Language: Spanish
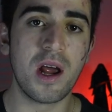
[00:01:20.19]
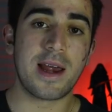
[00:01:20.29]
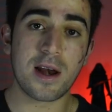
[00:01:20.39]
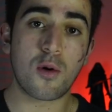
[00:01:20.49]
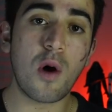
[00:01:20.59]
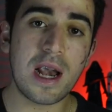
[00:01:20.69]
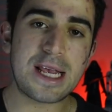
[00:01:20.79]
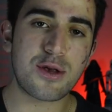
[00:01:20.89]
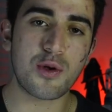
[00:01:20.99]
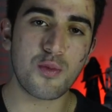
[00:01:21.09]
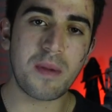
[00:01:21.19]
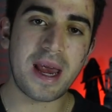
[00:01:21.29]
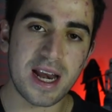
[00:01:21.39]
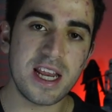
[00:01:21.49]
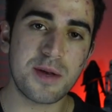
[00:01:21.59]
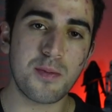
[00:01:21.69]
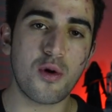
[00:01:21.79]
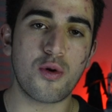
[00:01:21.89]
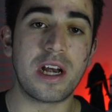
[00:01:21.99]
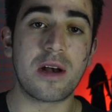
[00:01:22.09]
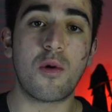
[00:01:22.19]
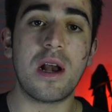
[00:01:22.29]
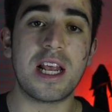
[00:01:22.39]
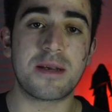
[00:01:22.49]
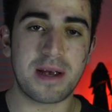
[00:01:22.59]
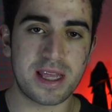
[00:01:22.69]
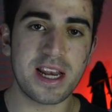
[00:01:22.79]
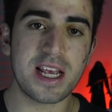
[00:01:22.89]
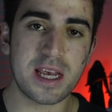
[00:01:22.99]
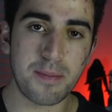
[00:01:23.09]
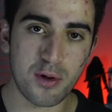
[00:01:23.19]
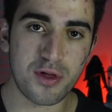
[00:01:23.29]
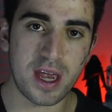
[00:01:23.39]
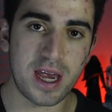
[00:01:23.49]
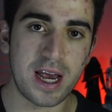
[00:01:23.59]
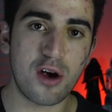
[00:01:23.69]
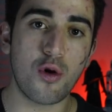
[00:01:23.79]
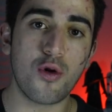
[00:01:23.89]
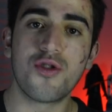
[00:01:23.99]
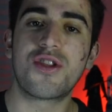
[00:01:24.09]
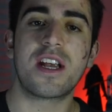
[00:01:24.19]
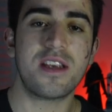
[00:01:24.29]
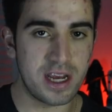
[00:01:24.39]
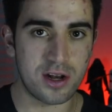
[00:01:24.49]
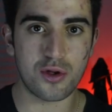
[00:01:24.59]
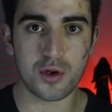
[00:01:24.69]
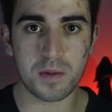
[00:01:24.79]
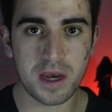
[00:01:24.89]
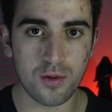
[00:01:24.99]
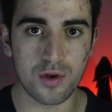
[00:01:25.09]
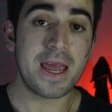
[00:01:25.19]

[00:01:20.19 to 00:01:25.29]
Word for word: el cual es un mecanismo con el cual las bacterias se protegen contra ciertos virus.